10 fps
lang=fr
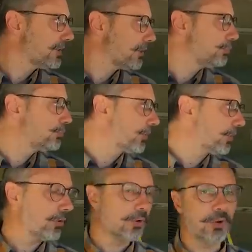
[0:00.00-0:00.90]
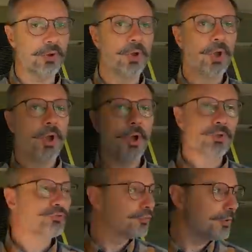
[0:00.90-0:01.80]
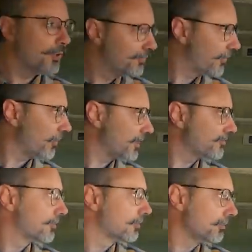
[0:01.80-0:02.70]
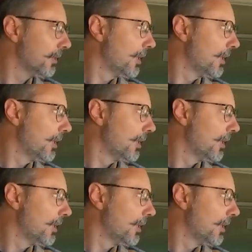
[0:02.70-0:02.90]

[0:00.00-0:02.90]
débutant suit une formation